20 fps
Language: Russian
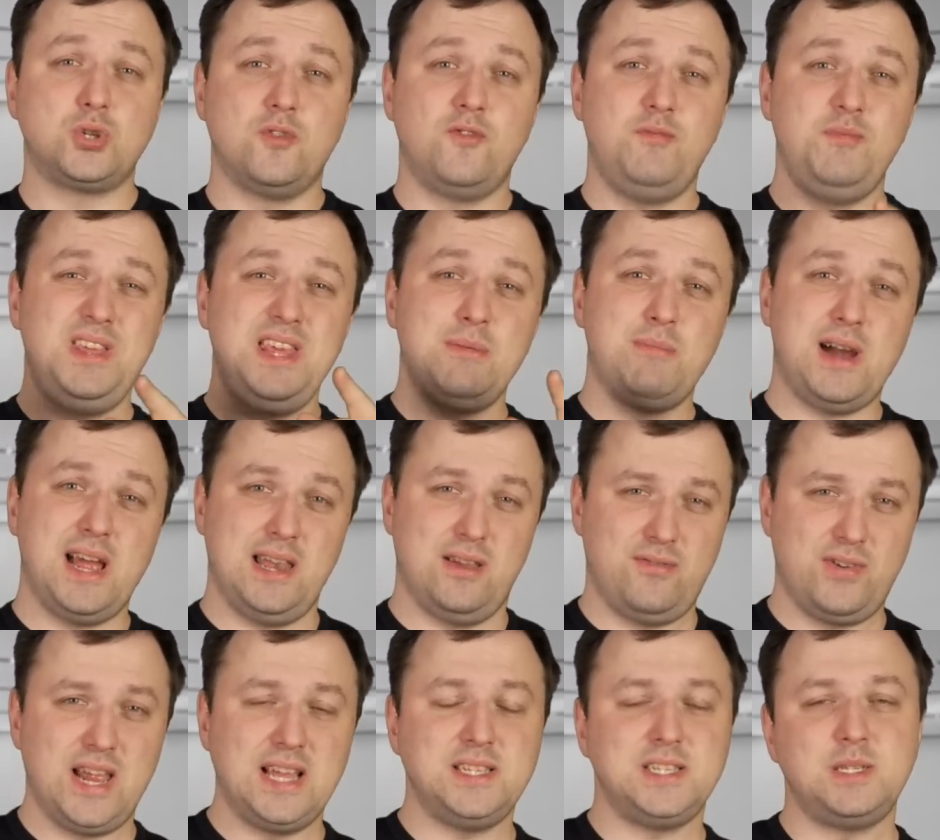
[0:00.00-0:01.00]
что в
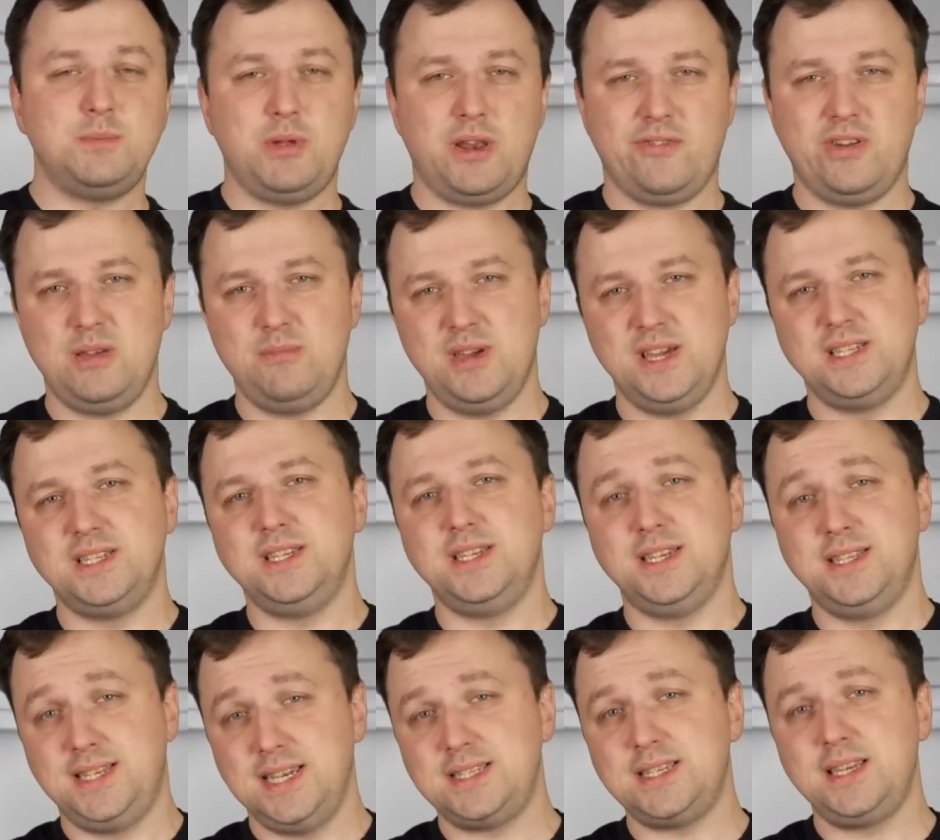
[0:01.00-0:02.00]
минимальном варианте теперь вы имеете
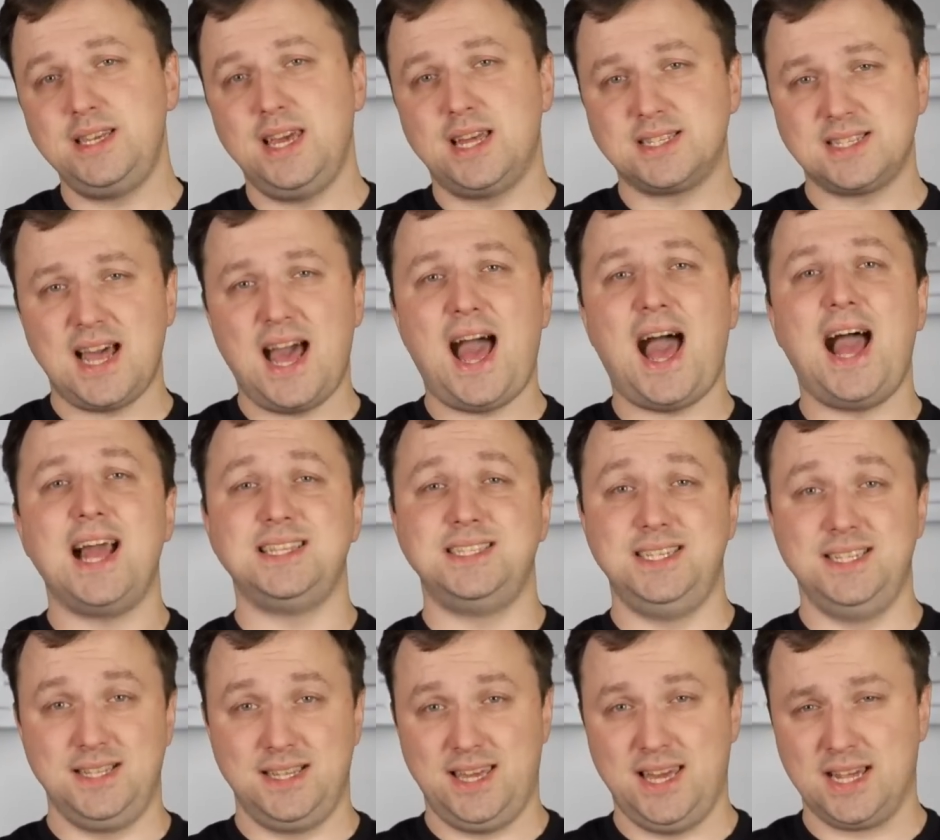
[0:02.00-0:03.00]
не 10 Гц, а
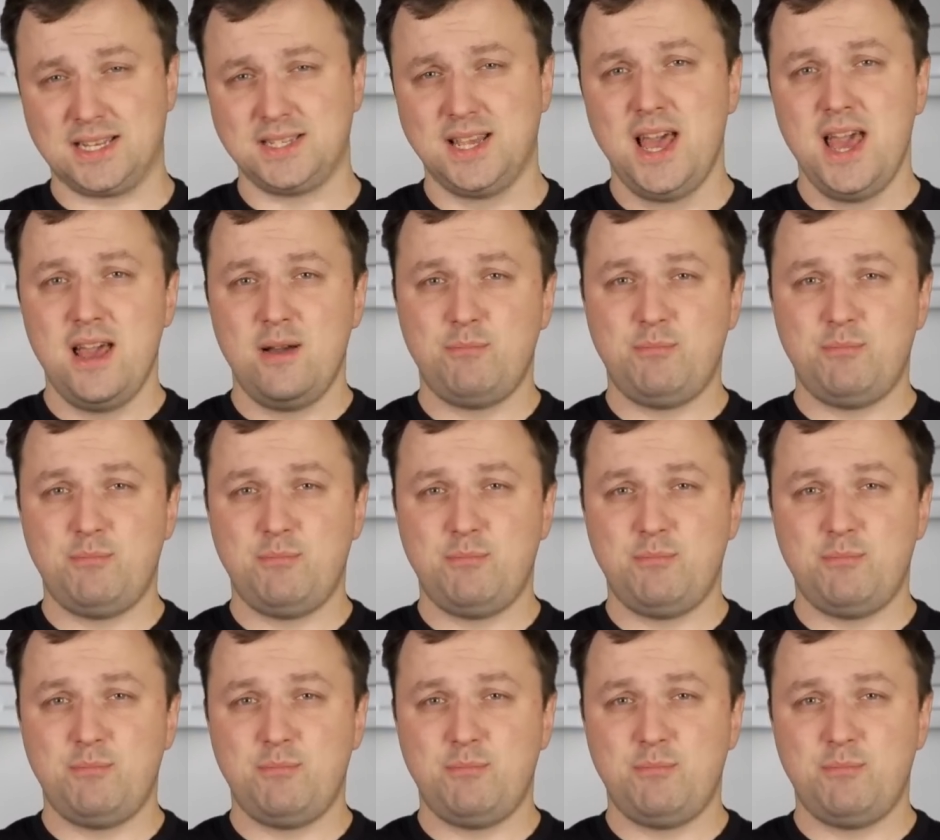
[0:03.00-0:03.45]
1 Гц.